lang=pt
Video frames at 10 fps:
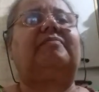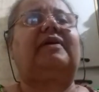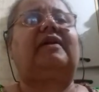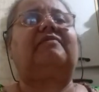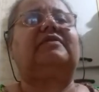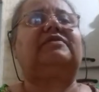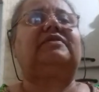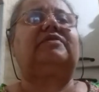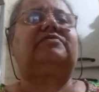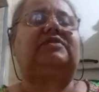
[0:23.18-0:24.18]
a palavra de
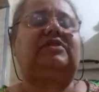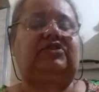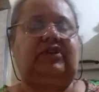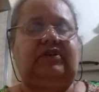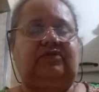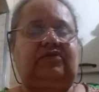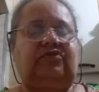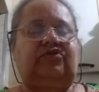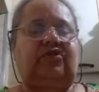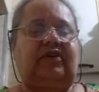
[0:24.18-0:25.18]
Deus, deixe aí o
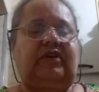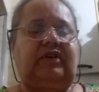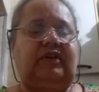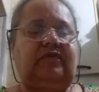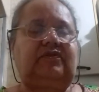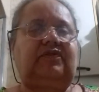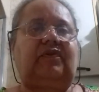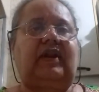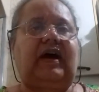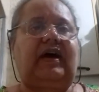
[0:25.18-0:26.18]
seu joinha, o
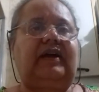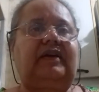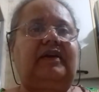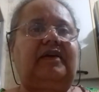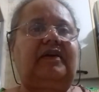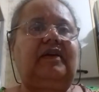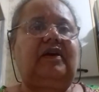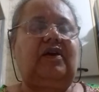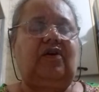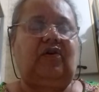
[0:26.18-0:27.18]
seu like,
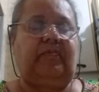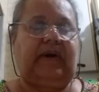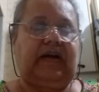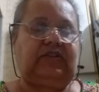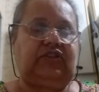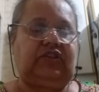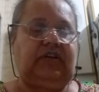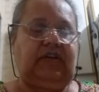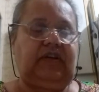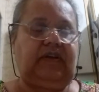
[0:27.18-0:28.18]

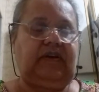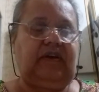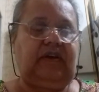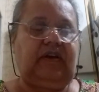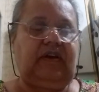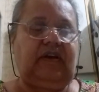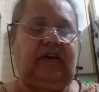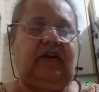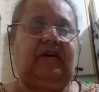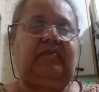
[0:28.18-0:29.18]
compartilhe,
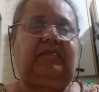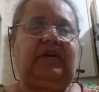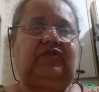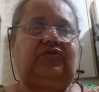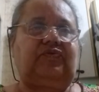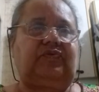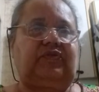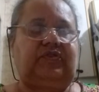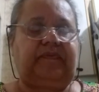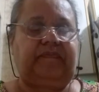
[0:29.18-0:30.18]
me
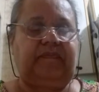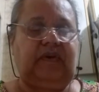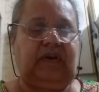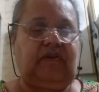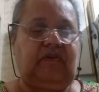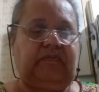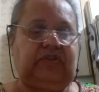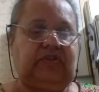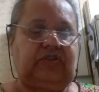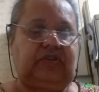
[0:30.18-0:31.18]
ajude. Em nome
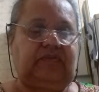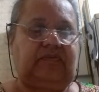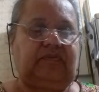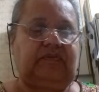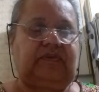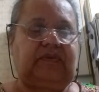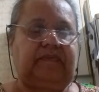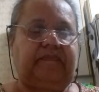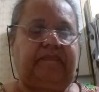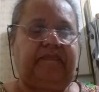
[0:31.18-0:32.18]
de
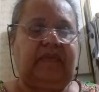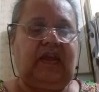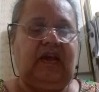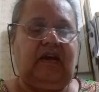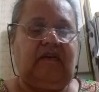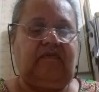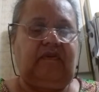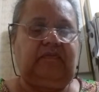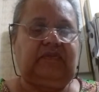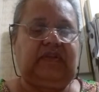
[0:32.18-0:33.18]
Jesus.
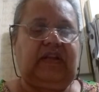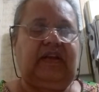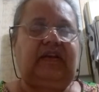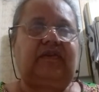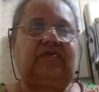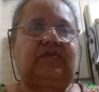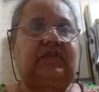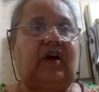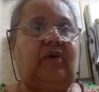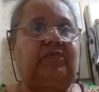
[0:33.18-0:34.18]
Vamos ler aqui o
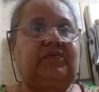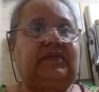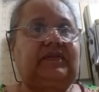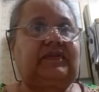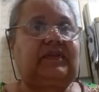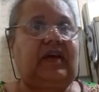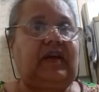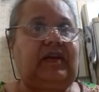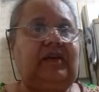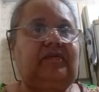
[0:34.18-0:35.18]
Salmo
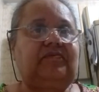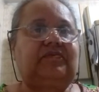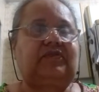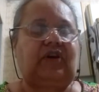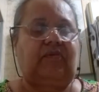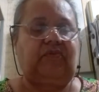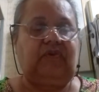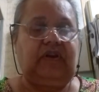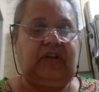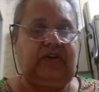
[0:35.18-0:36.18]
100, um salmo
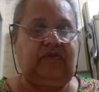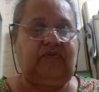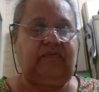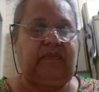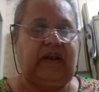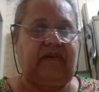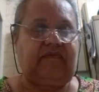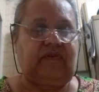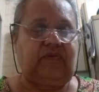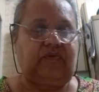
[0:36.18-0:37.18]
lindo,
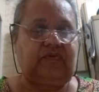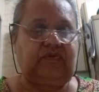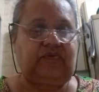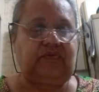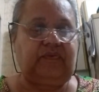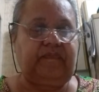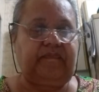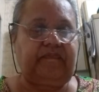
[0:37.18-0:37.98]
maravilhoso.